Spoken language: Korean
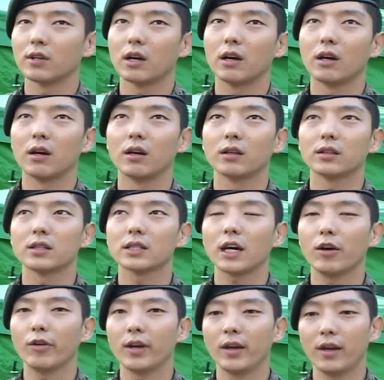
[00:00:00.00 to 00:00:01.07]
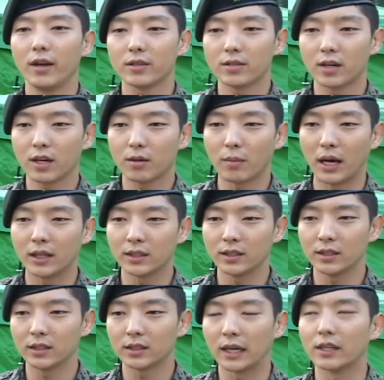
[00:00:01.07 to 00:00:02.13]
어, 일단 사회에서랑은
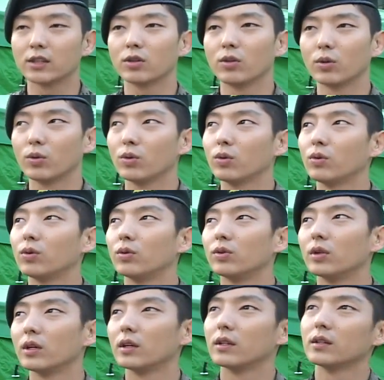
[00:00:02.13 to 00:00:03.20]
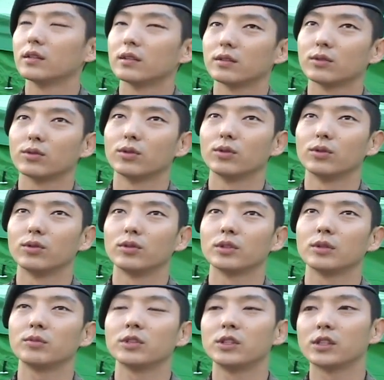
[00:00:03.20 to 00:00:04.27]
많이 다를 거고 또
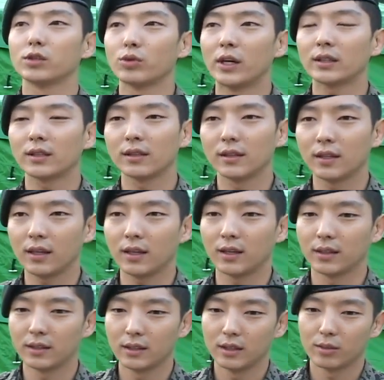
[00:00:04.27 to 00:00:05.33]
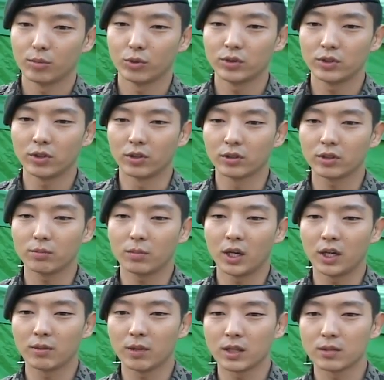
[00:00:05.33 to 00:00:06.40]
힘들기도 할 텐데 본인이 어떤
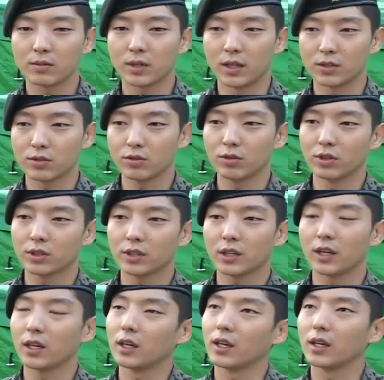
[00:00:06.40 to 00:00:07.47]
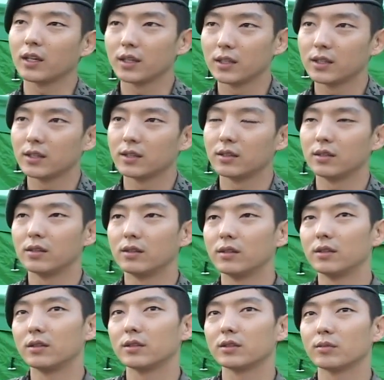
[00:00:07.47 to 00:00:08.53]
마음가짐을 가지고 어떻게
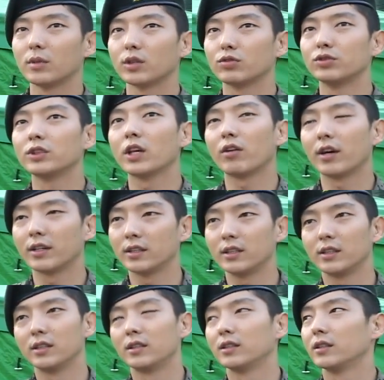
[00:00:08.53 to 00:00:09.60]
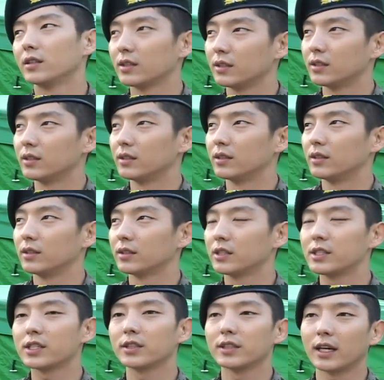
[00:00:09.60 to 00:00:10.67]
어, 정말 군생활을 어,
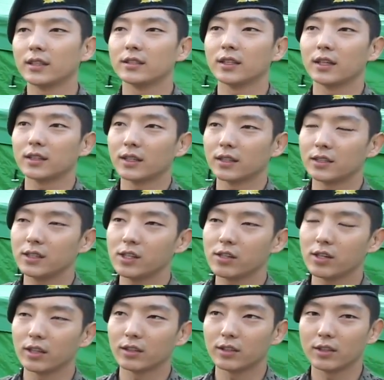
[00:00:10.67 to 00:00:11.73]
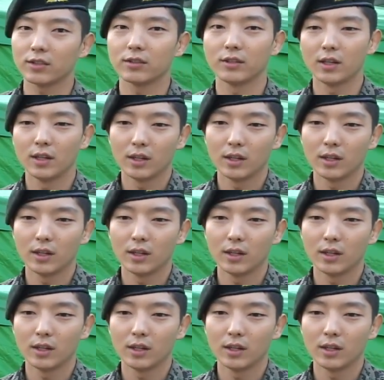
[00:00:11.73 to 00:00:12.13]
실천을 하느냐에 따라 틀릴 것 같아요.